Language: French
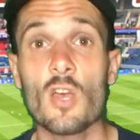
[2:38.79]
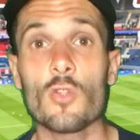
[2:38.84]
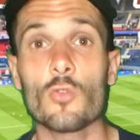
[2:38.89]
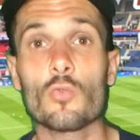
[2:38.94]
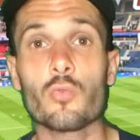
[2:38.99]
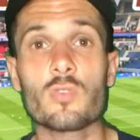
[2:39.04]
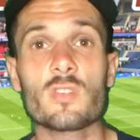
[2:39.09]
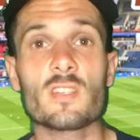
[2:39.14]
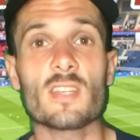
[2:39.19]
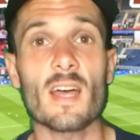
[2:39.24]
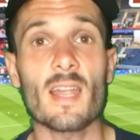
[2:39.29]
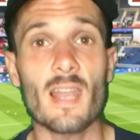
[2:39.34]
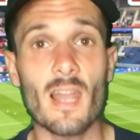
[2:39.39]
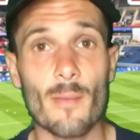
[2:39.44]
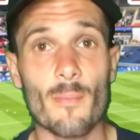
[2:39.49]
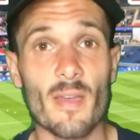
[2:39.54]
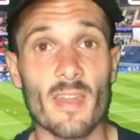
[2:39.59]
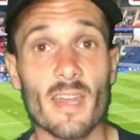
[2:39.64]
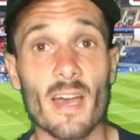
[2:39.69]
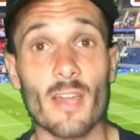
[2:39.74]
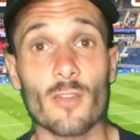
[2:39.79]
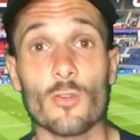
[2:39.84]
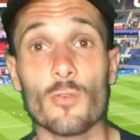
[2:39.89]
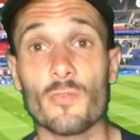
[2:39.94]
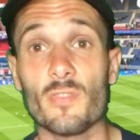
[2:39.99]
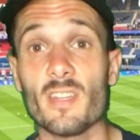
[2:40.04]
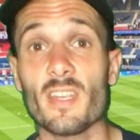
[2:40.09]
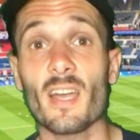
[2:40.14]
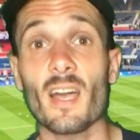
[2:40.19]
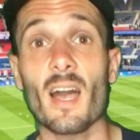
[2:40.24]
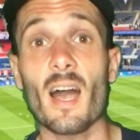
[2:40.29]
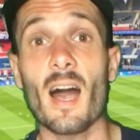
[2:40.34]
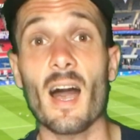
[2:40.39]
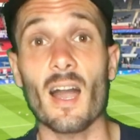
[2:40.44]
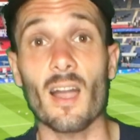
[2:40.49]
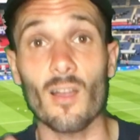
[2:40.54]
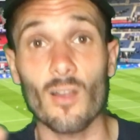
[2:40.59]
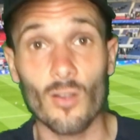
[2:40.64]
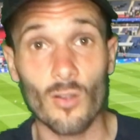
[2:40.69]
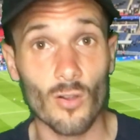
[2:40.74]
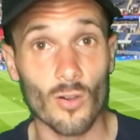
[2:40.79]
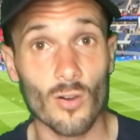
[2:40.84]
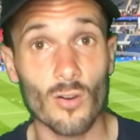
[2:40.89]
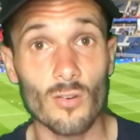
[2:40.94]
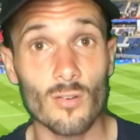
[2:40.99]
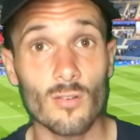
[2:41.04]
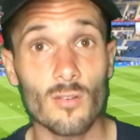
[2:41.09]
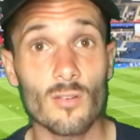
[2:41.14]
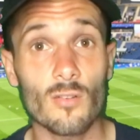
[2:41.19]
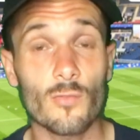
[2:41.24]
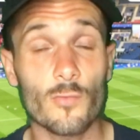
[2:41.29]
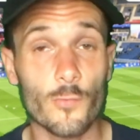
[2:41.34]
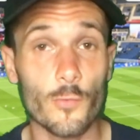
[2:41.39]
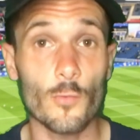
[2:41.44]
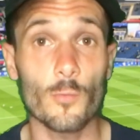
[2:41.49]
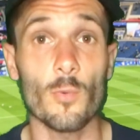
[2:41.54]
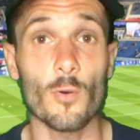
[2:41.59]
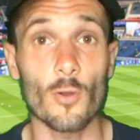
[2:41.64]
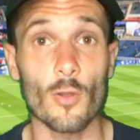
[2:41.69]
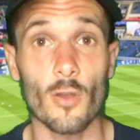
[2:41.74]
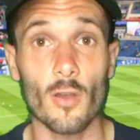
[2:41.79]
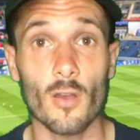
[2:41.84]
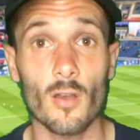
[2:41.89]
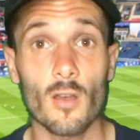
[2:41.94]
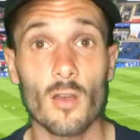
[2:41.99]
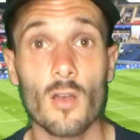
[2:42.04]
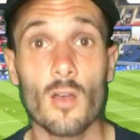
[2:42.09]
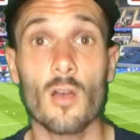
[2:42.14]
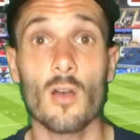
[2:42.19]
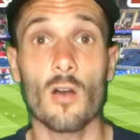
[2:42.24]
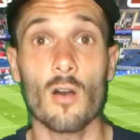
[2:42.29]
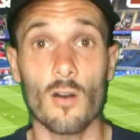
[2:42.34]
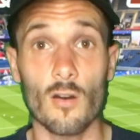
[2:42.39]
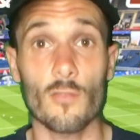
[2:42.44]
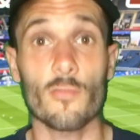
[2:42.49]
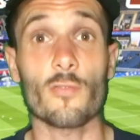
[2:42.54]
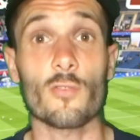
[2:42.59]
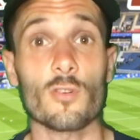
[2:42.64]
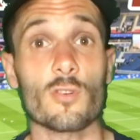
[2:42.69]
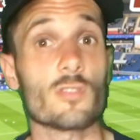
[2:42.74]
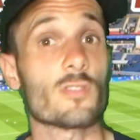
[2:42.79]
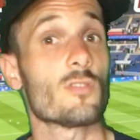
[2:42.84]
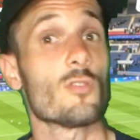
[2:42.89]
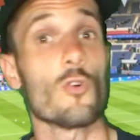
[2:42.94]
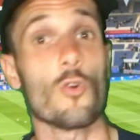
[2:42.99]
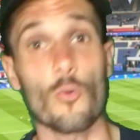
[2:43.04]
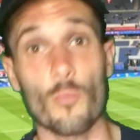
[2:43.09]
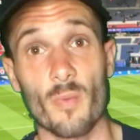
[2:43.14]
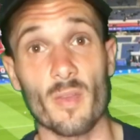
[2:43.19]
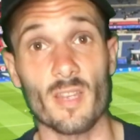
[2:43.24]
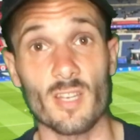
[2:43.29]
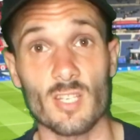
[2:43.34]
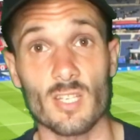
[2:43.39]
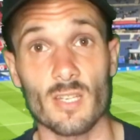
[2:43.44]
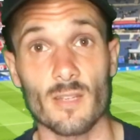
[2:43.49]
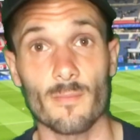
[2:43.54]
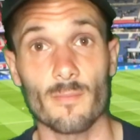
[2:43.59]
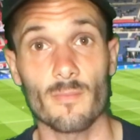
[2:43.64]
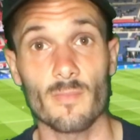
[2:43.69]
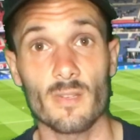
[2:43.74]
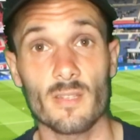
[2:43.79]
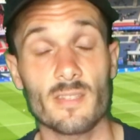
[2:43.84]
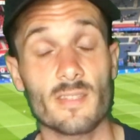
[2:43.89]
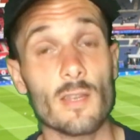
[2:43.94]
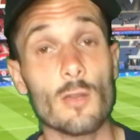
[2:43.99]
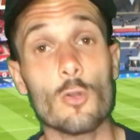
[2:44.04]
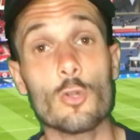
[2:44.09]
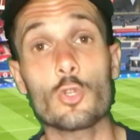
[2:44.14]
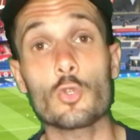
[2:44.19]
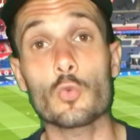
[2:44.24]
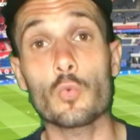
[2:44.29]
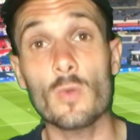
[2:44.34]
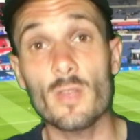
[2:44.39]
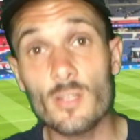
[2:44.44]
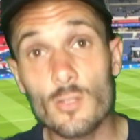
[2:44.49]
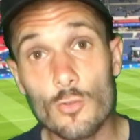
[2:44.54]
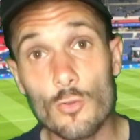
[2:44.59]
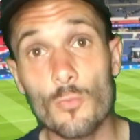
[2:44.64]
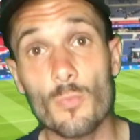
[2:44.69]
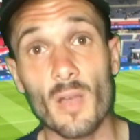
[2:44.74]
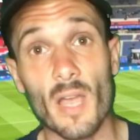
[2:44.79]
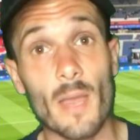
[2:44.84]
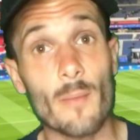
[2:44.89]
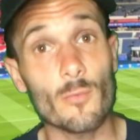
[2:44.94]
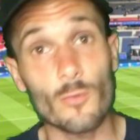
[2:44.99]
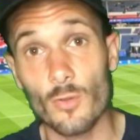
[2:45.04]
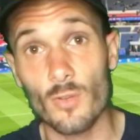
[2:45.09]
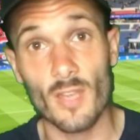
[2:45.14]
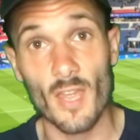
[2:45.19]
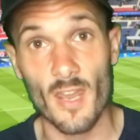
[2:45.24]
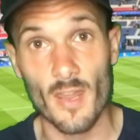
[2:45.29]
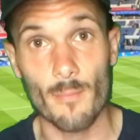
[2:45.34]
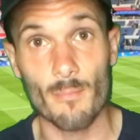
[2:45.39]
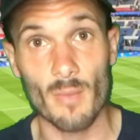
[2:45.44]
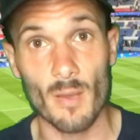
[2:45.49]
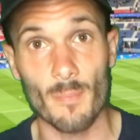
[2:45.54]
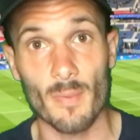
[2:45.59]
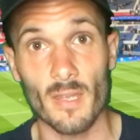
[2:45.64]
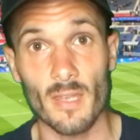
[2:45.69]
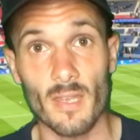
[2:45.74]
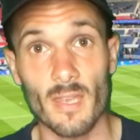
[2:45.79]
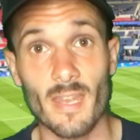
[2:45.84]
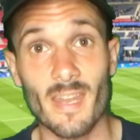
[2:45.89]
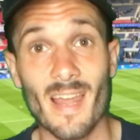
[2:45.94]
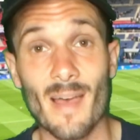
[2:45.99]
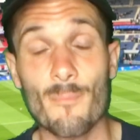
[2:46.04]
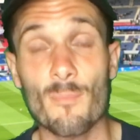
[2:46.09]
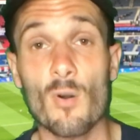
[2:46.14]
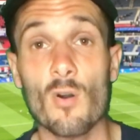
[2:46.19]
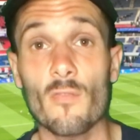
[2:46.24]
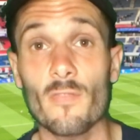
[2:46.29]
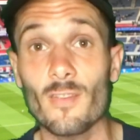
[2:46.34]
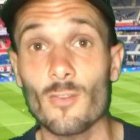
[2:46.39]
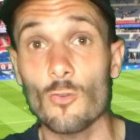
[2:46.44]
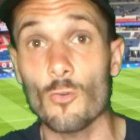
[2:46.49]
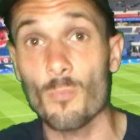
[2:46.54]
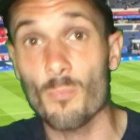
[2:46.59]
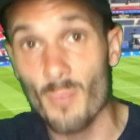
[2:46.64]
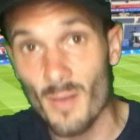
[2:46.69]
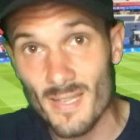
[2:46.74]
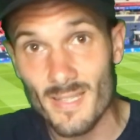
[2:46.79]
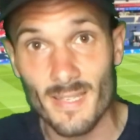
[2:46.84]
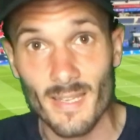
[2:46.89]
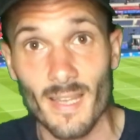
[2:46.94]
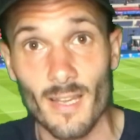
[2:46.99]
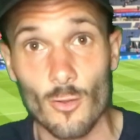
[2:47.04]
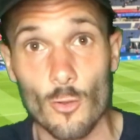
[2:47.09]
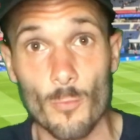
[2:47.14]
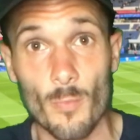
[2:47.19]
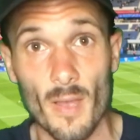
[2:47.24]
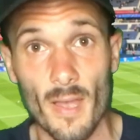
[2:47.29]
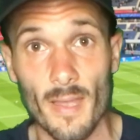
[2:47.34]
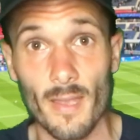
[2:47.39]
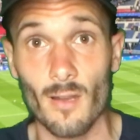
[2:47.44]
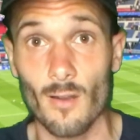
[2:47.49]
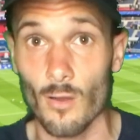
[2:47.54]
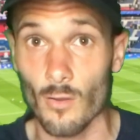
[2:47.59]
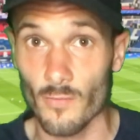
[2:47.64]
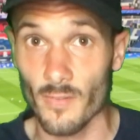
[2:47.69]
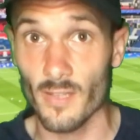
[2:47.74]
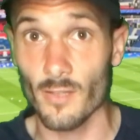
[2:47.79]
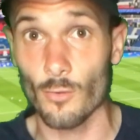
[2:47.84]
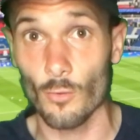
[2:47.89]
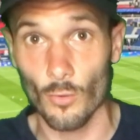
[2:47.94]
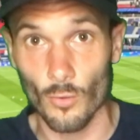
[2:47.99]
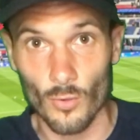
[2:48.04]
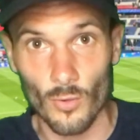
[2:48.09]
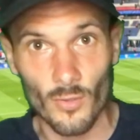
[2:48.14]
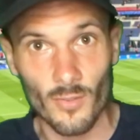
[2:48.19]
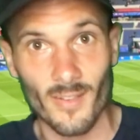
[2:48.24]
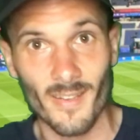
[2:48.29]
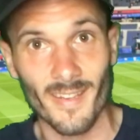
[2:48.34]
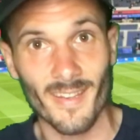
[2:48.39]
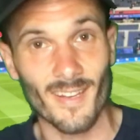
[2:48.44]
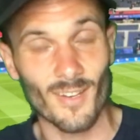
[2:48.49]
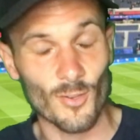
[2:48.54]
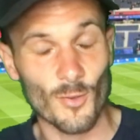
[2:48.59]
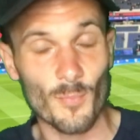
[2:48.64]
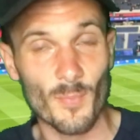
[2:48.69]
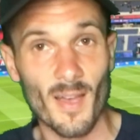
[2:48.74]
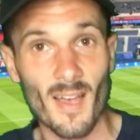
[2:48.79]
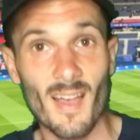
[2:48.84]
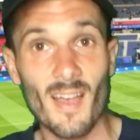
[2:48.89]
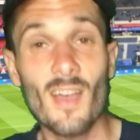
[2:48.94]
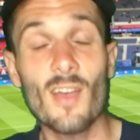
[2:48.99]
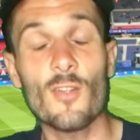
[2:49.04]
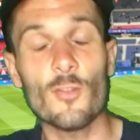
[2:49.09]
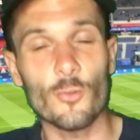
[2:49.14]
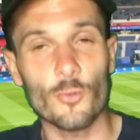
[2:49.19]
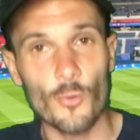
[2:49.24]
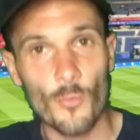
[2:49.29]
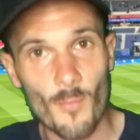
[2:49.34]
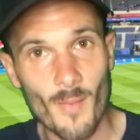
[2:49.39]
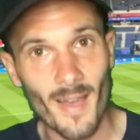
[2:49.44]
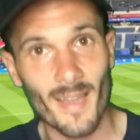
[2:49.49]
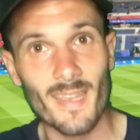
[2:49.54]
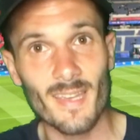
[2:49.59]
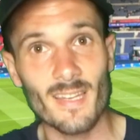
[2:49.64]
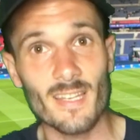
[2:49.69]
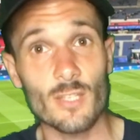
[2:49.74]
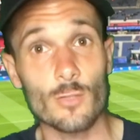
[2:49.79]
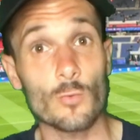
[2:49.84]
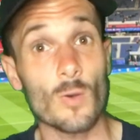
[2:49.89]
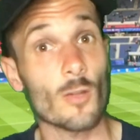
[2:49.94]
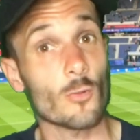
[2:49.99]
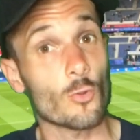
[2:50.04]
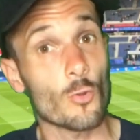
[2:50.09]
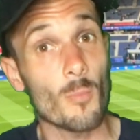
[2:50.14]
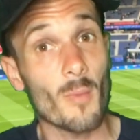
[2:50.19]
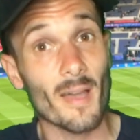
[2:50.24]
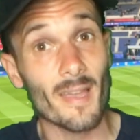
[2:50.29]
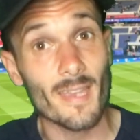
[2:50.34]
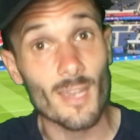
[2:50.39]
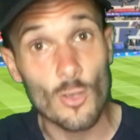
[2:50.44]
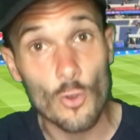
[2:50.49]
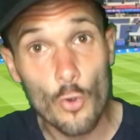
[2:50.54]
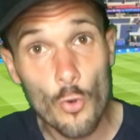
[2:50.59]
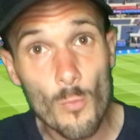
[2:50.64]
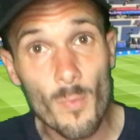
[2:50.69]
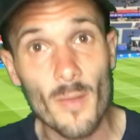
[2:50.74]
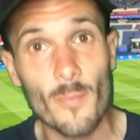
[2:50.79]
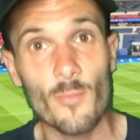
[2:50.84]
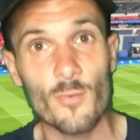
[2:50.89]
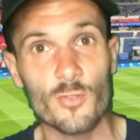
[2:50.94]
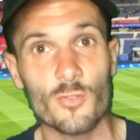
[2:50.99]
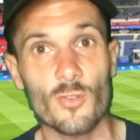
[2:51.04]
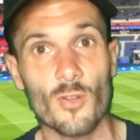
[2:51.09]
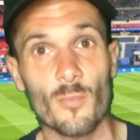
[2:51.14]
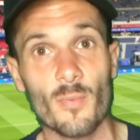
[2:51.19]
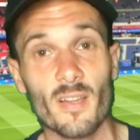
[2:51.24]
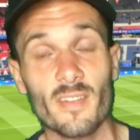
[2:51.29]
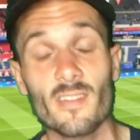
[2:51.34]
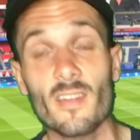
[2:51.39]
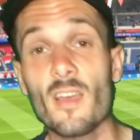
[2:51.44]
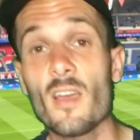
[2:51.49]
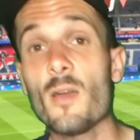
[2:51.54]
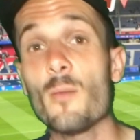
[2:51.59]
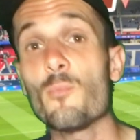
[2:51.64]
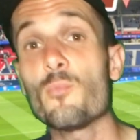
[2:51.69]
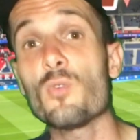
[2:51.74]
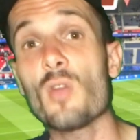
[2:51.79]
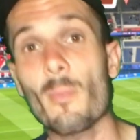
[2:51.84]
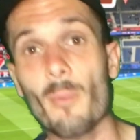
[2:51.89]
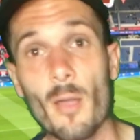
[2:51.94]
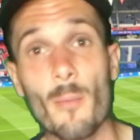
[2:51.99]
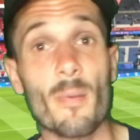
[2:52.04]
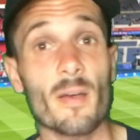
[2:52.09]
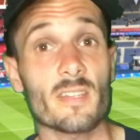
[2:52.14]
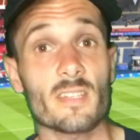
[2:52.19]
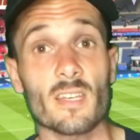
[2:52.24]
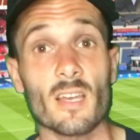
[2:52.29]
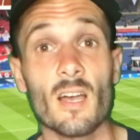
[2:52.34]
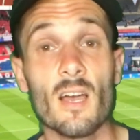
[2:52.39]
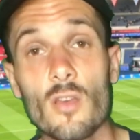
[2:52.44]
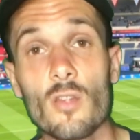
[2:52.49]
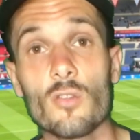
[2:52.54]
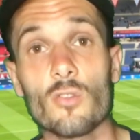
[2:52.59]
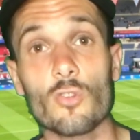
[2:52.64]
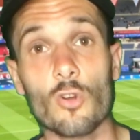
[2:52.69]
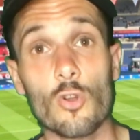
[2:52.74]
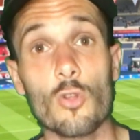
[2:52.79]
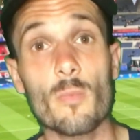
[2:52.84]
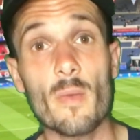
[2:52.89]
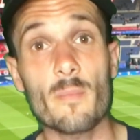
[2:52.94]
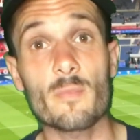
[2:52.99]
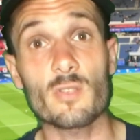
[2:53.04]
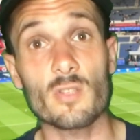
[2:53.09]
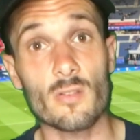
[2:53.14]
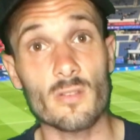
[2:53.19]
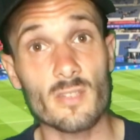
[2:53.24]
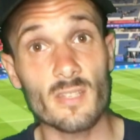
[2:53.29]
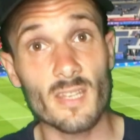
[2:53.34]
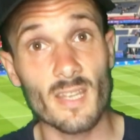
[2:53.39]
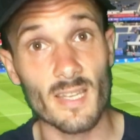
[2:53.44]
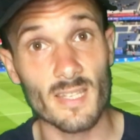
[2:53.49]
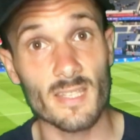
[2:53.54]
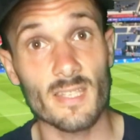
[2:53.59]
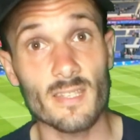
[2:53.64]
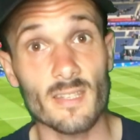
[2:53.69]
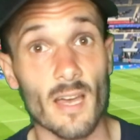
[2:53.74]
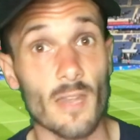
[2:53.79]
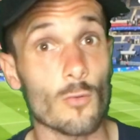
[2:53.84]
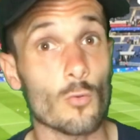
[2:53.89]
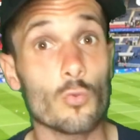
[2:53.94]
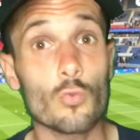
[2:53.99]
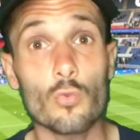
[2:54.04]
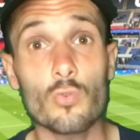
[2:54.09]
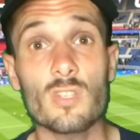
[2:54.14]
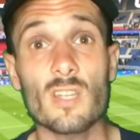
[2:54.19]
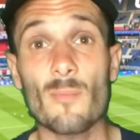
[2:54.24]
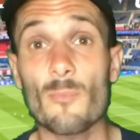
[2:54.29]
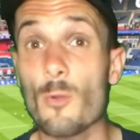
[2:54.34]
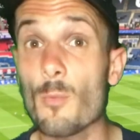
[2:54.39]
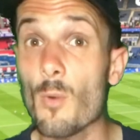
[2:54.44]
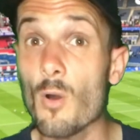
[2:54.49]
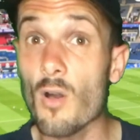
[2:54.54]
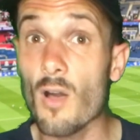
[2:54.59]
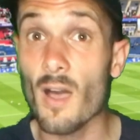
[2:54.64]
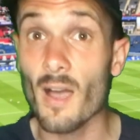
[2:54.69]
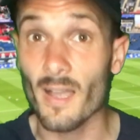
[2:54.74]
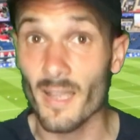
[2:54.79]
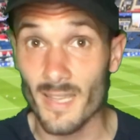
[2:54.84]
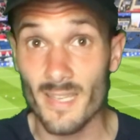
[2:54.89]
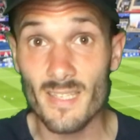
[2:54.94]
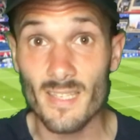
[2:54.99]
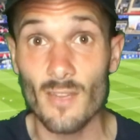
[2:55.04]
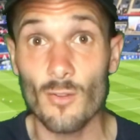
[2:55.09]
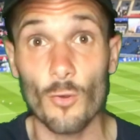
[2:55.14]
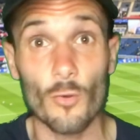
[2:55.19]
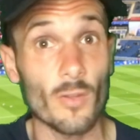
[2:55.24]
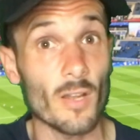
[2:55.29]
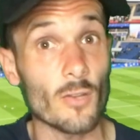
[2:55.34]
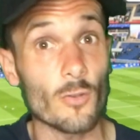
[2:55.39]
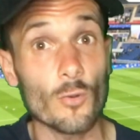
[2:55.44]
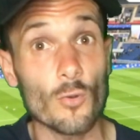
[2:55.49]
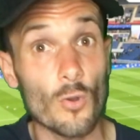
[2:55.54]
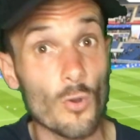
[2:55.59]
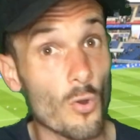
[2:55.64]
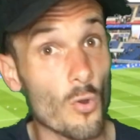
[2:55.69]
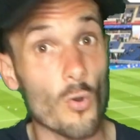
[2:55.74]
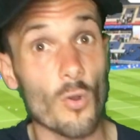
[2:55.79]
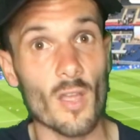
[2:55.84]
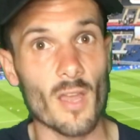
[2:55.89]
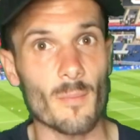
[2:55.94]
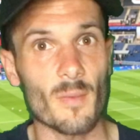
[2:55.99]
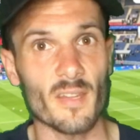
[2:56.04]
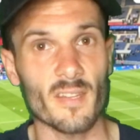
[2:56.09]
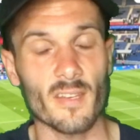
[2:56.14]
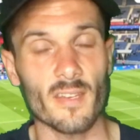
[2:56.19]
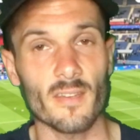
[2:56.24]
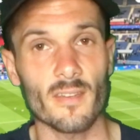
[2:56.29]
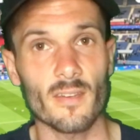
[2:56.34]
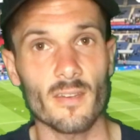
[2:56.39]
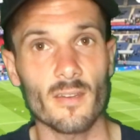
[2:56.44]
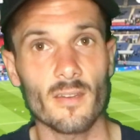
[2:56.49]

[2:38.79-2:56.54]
Tout ça l'amène à devenir un grand footballeur en France au PSG. C'est le souhait suprême de Kian Mbappé. Il n'a pas envie de passer quelque part, il a envie de rentrer quelque part, de marquer l'histoire, de marquer complètement son empreinte, puis après partir, dans le même sens qu'un Zidane ou tout simplement un Cristiano Ronaldo au Real Madrid.